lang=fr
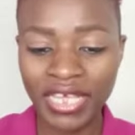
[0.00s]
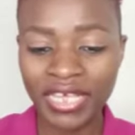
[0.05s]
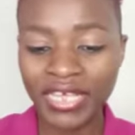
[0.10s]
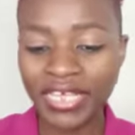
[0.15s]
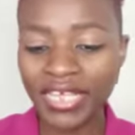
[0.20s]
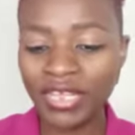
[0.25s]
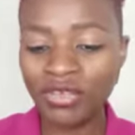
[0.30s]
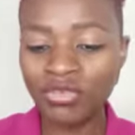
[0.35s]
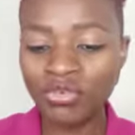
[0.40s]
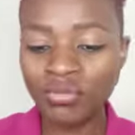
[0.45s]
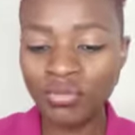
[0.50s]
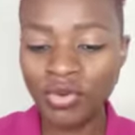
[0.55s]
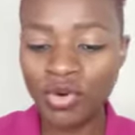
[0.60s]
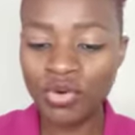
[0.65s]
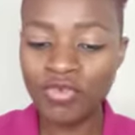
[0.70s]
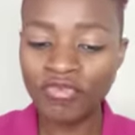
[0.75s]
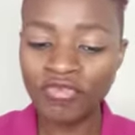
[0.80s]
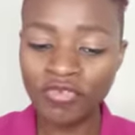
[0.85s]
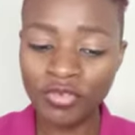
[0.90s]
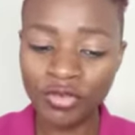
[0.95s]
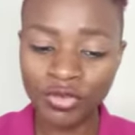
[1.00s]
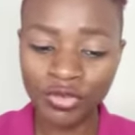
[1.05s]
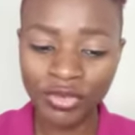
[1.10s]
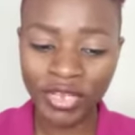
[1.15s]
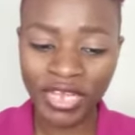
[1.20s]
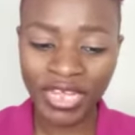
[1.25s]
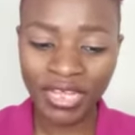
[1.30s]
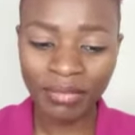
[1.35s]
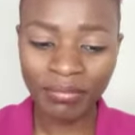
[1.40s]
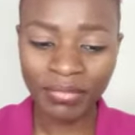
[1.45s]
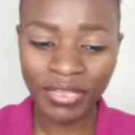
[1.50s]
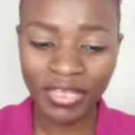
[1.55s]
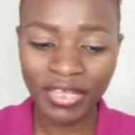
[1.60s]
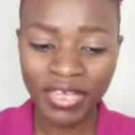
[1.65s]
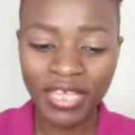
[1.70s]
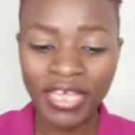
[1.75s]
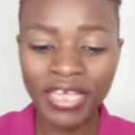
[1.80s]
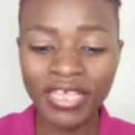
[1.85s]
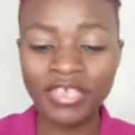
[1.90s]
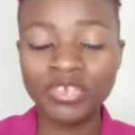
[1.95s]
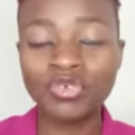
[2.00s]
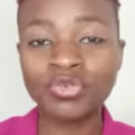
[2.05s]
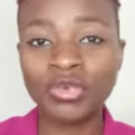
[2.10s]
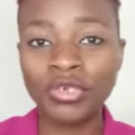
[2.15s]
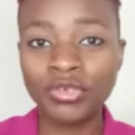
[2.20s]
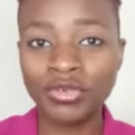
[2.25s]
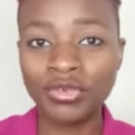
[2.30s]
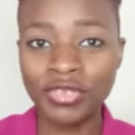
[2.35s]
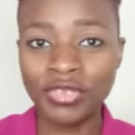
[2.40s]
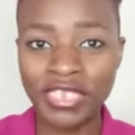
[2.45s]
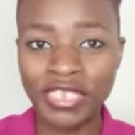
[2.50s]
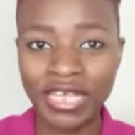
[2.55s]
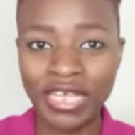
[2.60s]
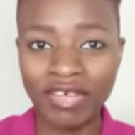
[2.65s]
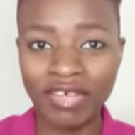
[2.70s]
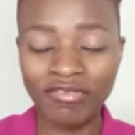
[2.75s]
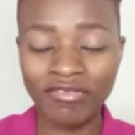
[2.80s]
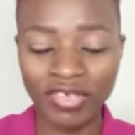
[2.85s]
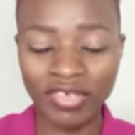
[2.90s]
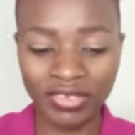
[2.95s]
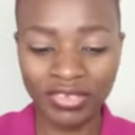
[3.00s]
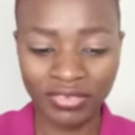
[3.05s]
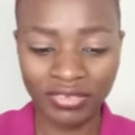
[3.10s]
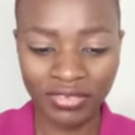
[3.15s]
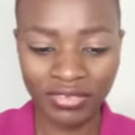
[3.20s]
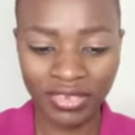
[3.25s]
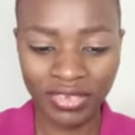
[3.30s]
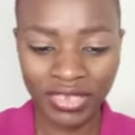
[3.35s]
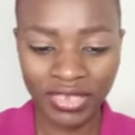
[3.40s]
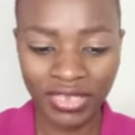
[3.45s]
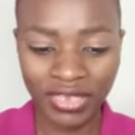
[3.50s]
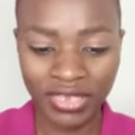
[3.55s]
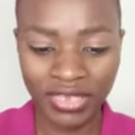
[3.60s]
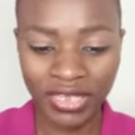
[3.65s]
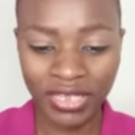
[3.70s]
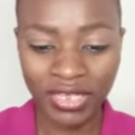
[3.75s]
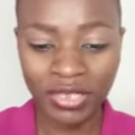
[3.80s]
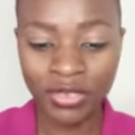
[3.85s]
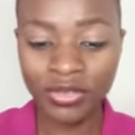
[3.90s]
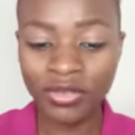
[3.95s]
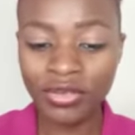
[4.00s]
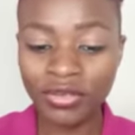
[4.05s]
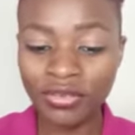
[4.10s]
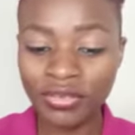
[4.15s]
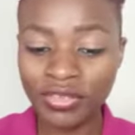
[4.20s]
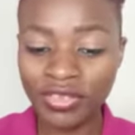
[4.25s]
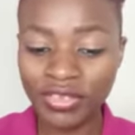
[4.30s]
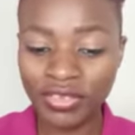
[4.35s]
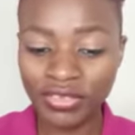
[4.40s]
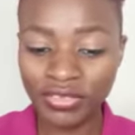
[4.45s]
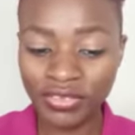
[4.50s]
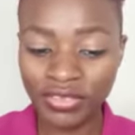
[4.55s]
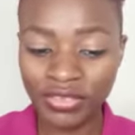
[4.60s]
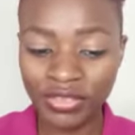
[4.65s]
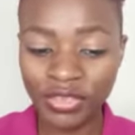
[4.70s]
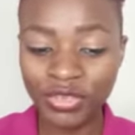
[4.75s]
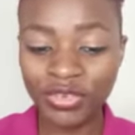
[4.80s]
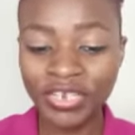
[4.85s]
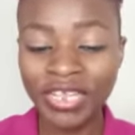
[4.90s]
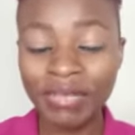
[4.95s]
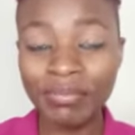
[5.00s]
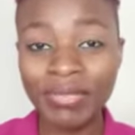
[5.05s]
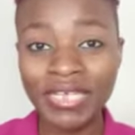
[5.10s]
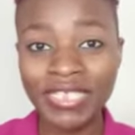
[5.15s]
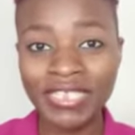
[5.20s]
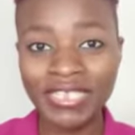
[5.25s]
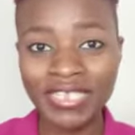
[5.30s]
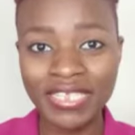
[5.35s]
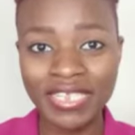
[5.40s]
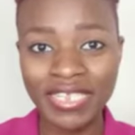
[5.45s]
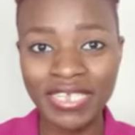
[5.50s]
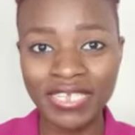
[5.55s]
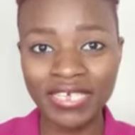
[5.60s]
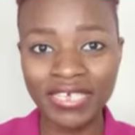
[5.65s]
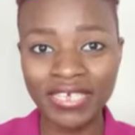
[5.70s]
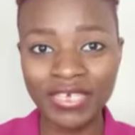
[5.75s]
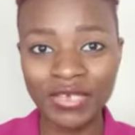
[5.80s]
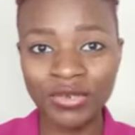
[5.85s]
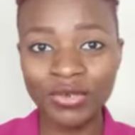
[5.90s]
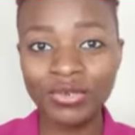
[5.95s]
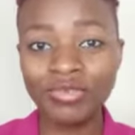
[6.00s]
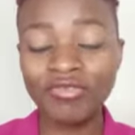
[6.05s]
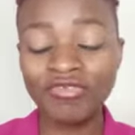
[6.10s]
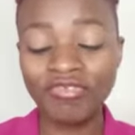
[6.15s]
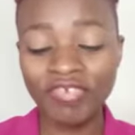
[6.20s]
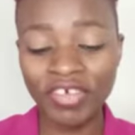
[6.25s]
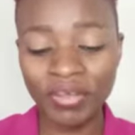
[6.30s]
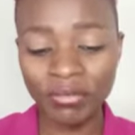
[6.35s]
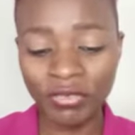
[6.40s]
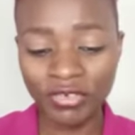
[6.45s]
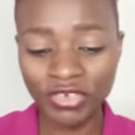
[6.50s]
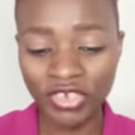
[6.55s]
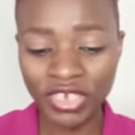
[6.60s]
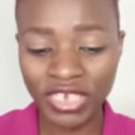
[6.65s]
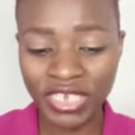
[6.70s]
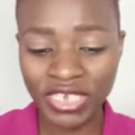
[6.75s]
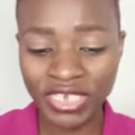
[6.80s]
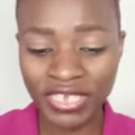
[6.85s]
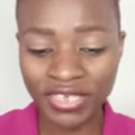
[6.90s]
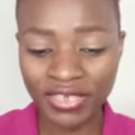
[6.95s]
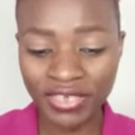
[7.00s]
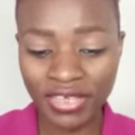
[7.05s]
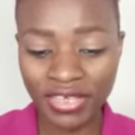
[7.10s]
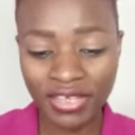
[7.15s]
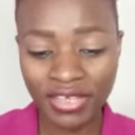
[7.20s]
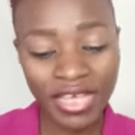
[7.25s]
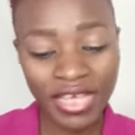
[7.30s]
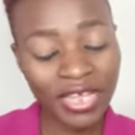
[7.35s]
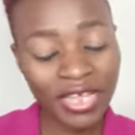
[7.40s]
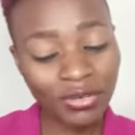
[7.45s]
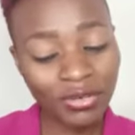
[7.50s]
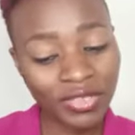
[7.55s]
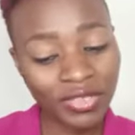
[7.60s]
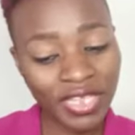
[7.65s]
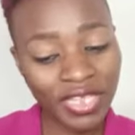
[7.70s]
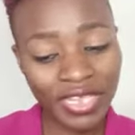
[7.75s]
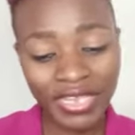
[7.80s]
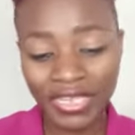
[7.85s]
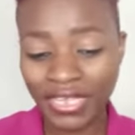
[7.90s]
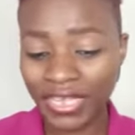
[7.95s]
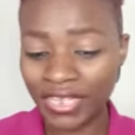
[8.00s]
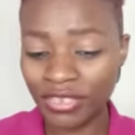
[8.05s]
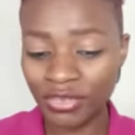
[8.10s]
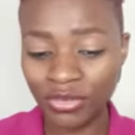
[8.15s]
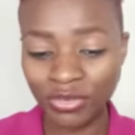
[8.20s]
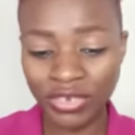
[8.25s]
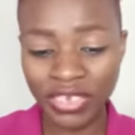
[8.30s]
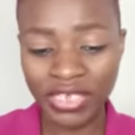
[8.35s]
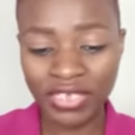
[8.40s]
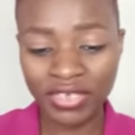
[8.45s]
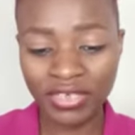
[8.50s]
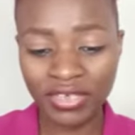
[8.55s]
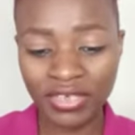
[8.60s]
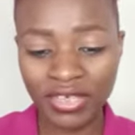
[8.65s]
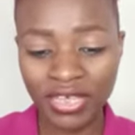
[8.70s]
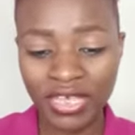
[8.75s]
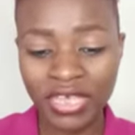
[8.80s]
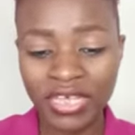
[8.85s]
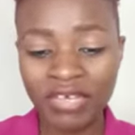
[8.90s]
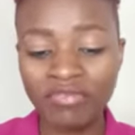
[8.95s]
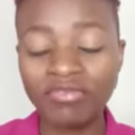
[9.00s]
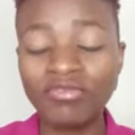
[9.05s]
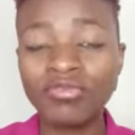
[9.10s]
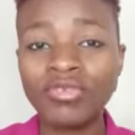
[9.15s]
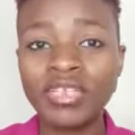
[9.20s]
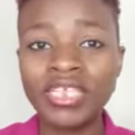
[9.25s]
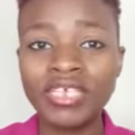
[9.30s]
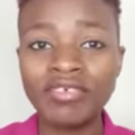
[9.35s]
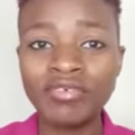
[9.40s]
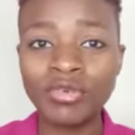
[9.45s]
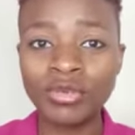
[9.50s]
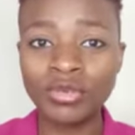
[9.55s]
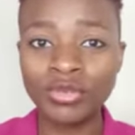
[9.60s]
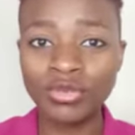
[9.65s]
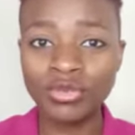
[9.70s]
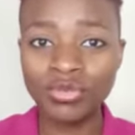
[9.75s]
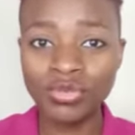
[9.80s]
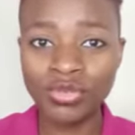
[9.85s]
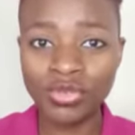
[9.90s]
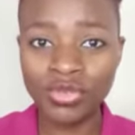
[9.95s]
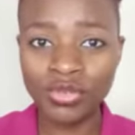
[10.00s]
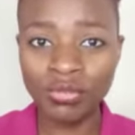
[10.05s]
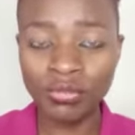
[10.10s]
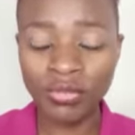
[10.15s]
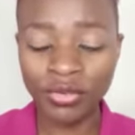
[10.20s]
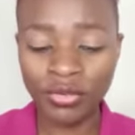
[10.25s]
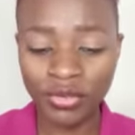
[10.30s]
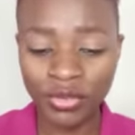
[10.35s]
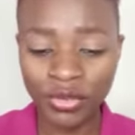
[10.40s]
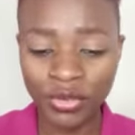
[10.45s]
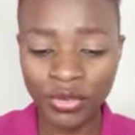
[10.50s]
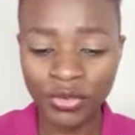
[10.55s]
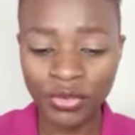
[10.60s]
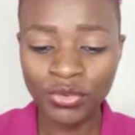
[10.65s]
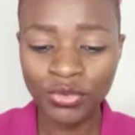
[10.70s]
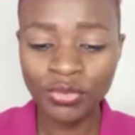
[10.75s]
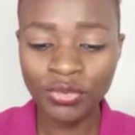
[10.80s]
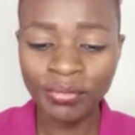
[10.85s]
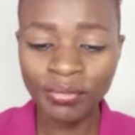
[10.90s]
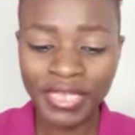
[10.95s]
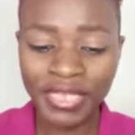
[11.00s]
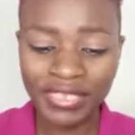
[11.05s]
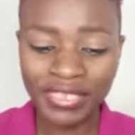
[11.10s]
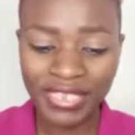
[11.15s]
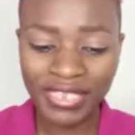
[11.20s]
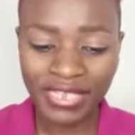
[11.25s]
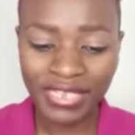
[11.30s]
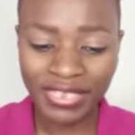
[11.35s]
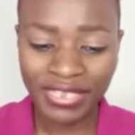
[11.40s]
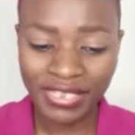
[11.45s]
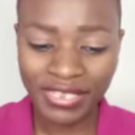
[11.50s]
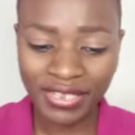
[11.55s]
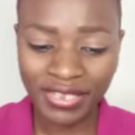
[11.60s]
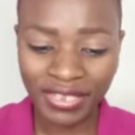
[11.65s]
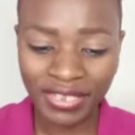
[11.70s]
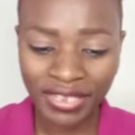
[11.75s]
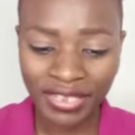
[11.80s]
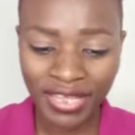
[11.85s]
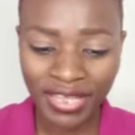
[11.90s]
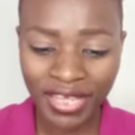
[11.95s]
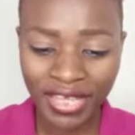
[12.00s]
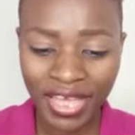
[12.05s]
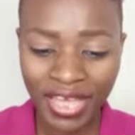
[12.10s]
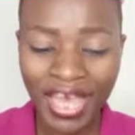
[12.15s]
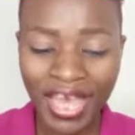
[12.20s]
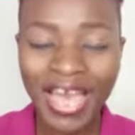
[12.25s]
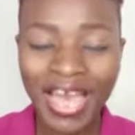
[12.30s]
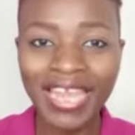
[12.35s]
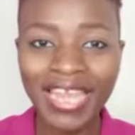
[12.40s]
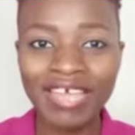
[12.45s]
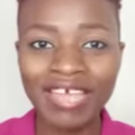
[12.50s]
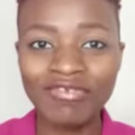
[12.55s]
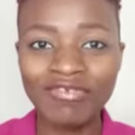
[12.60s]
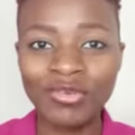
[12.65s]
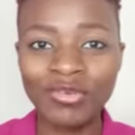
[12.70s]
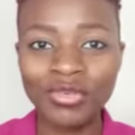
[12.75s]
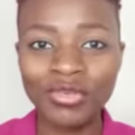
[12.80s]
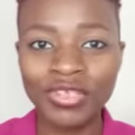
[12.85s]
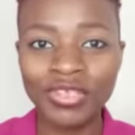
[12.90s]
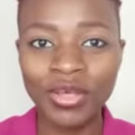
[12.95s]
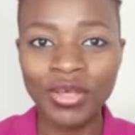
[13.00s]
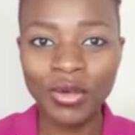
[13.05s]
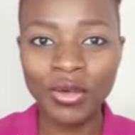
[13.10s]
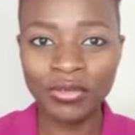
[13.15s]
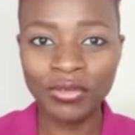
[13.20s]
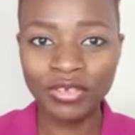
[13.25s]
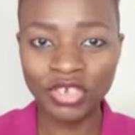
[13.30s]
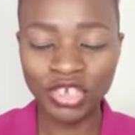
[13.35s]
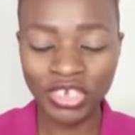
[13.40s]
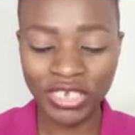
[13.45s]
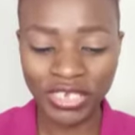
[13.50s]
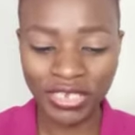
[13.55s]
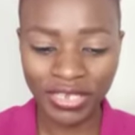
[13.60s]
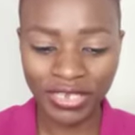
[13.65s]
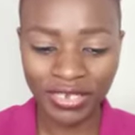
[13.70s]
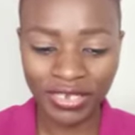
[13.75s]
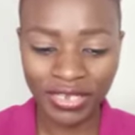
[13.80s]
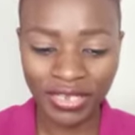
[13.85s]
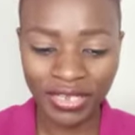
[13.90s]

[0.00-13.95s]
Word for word: qu'allume au fond de l'âme un joyeux séraphin. Quand, dans la basilique, une femme angélique, à l'autel catholique, vous livre doucement une main satinée, à la vôtre enchaînée,